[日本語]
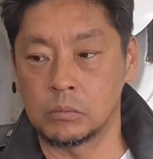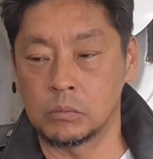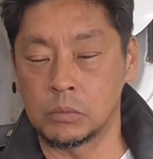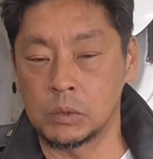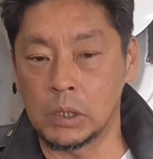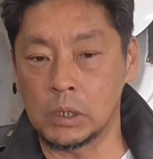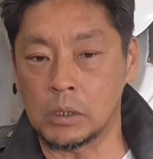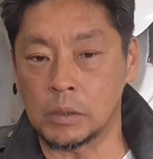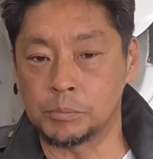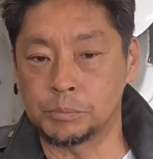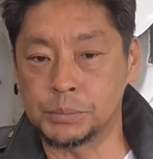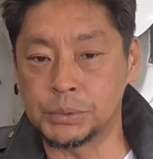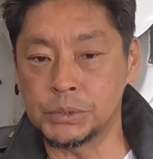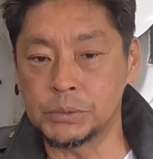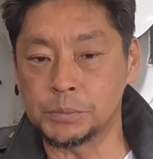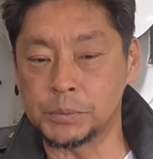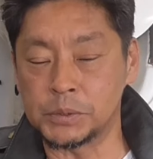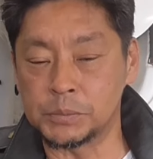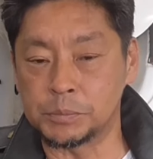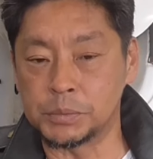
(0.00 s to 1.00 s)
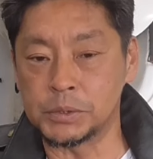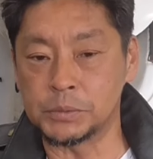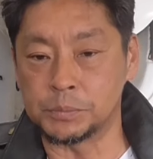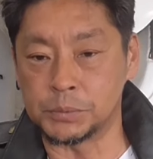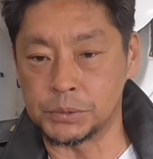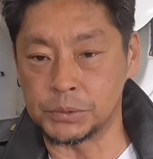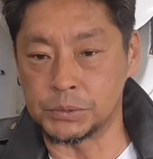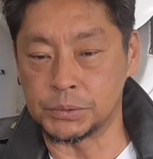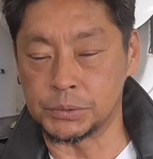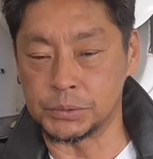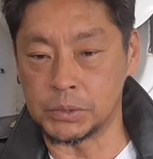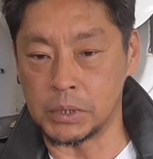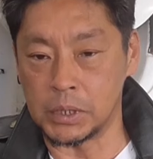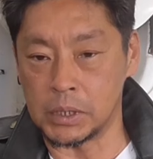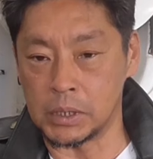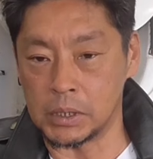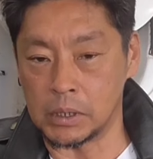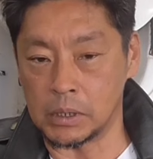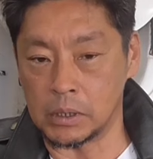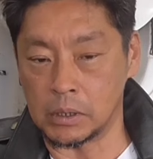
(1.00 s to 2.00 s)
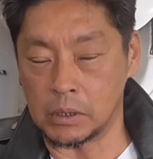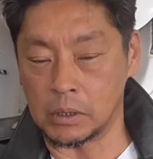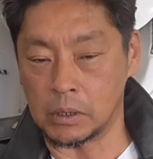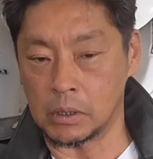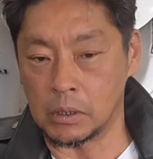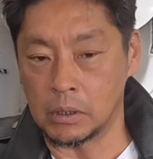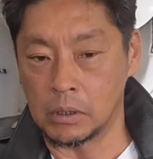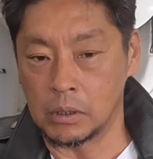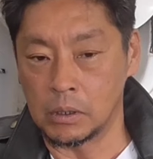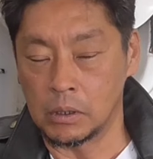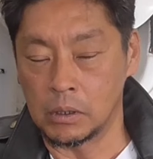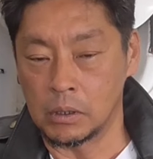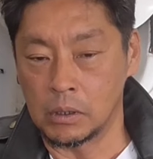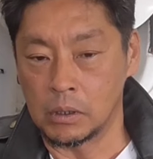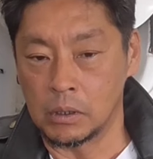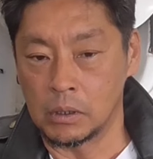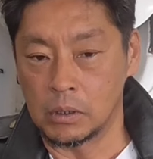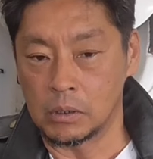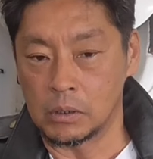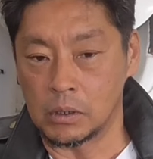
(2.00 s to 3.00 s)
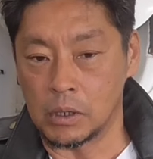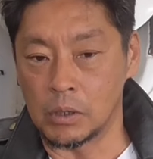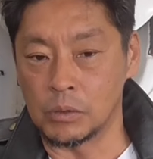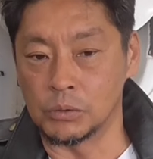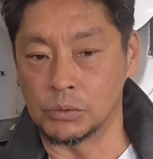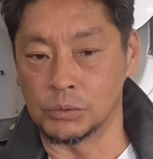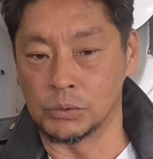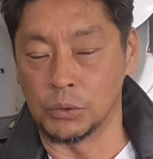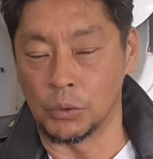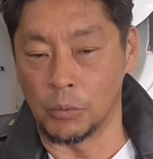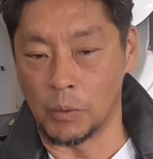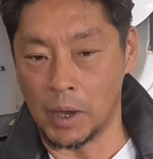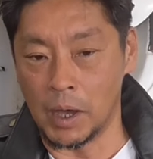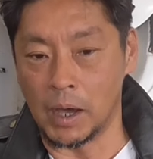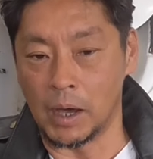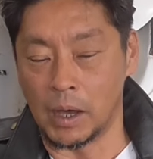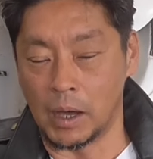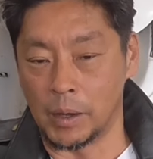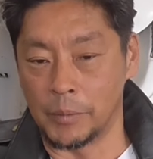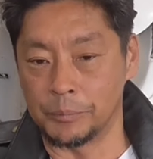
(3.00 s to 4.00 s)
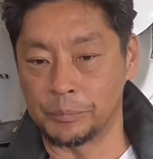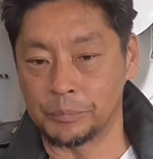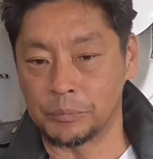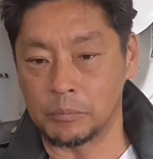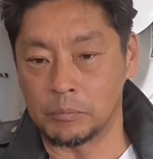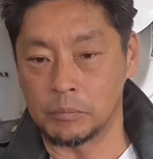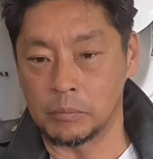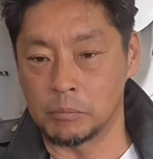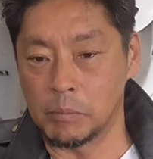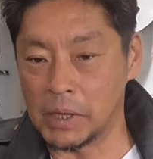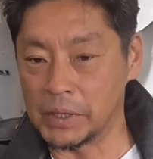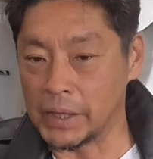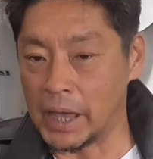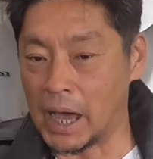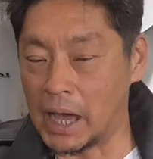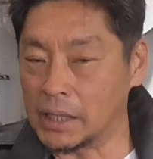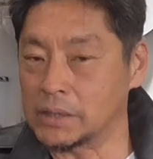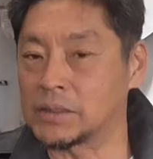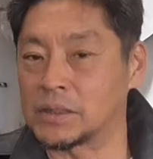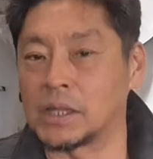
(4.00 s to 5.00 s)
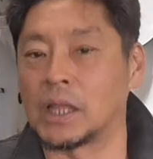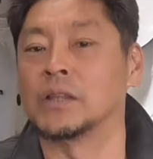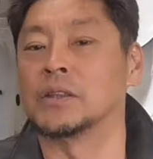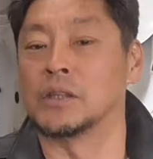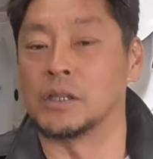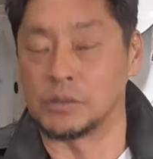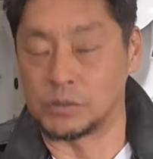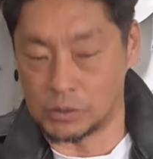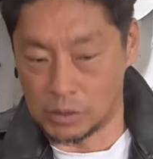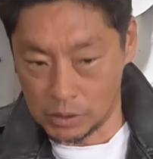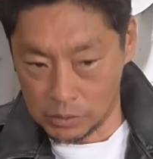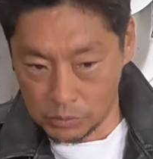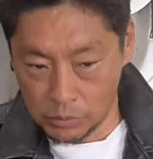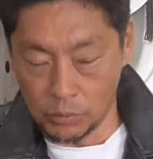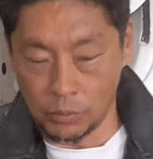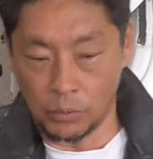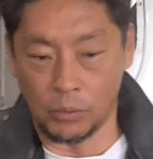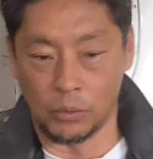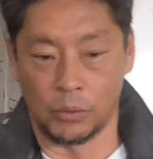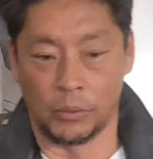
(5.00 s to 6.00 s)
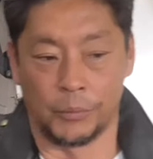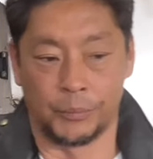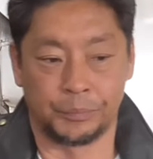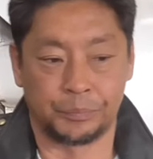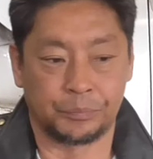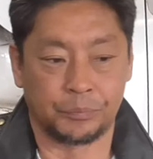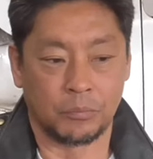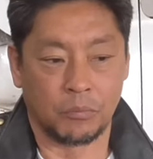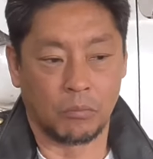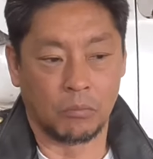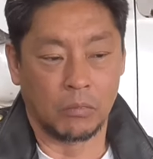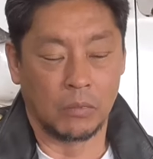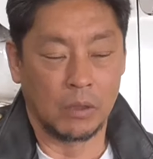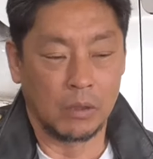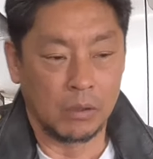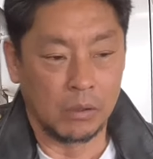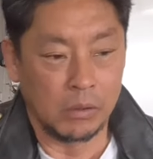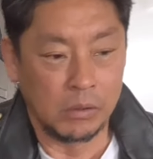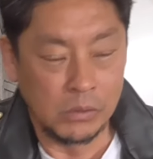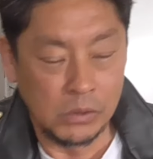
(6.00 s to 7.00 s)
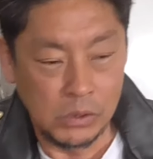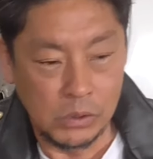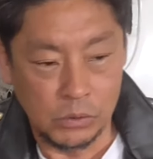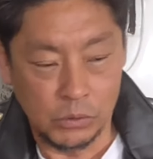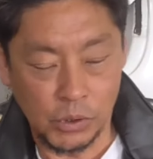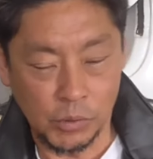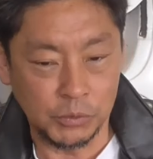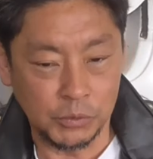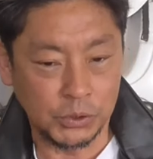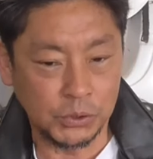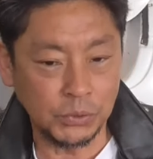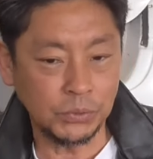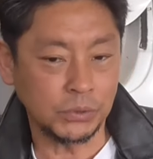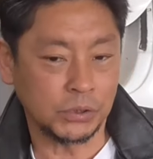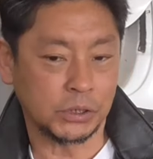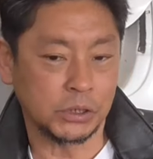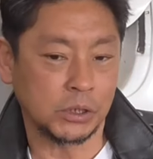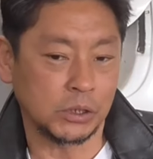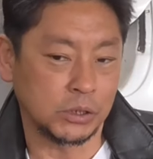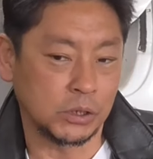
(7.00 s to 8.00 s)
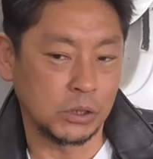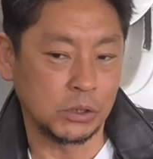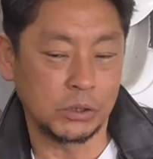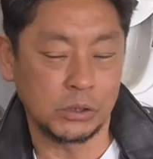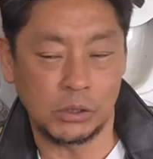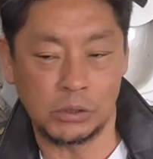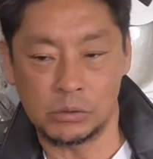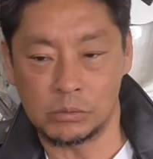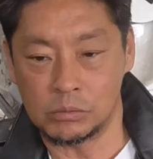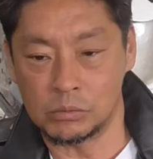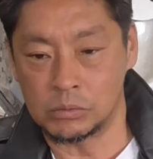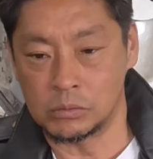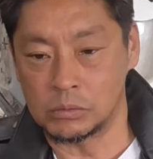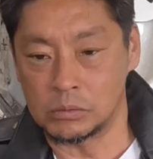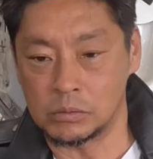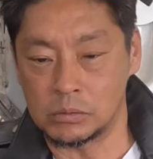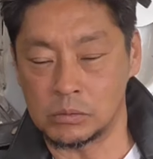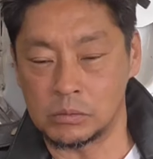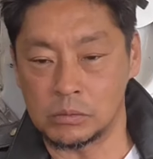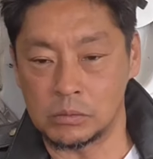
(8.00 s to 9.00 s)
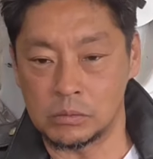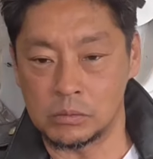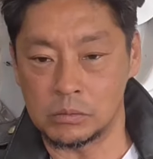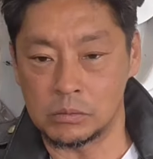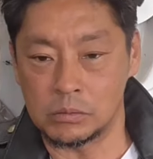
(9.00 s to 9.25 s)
のなんかプルプルプルプル震えてるのはまだあったんですけどでも数値が全然。